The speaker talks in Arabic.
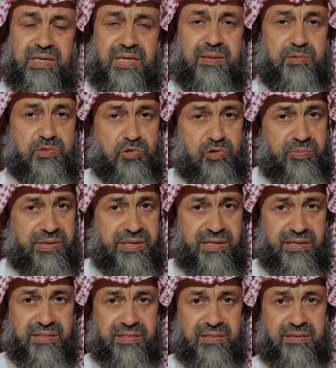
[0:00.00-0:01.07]
لما تكون
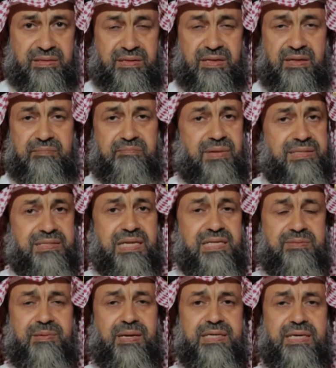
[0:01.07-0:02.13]
مريض ما
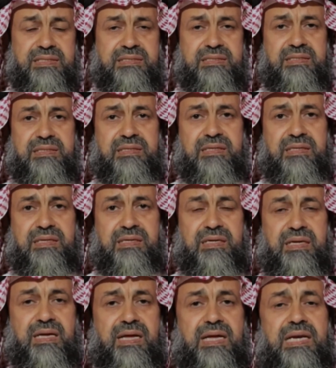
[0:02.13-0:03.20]
تلذذ بالحياة
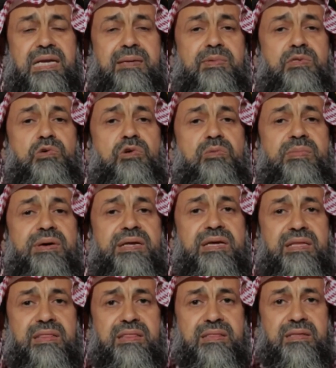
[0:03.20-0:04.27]
لما تكون
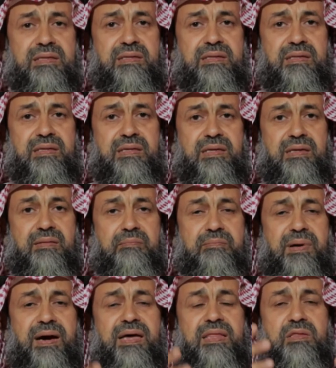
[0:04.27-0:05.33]
مريض
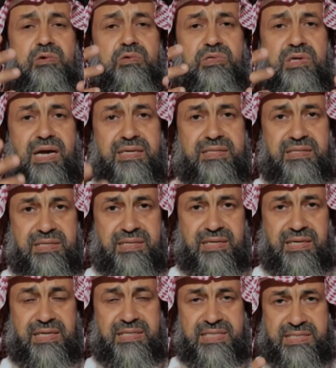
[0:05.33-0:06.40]
بعض قدراتك
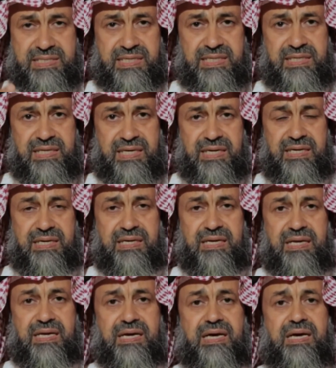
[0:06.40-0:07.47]
الجسدية
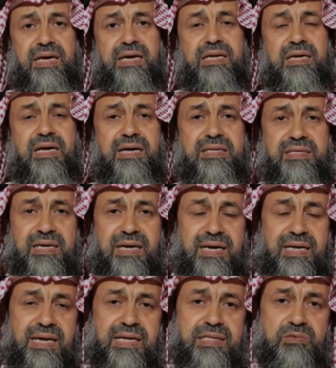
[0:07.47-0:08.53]
غير قادرة
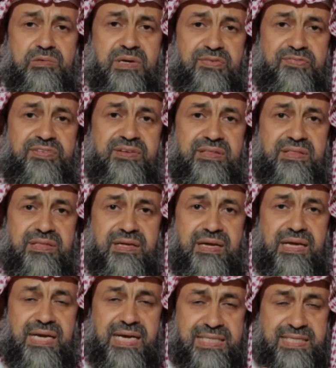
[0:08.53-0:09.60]
على أن تنفذ
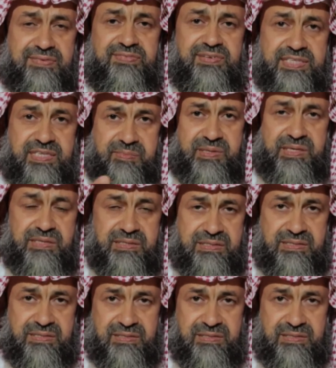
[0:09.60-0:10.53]
الهدف اللي تبيه أنت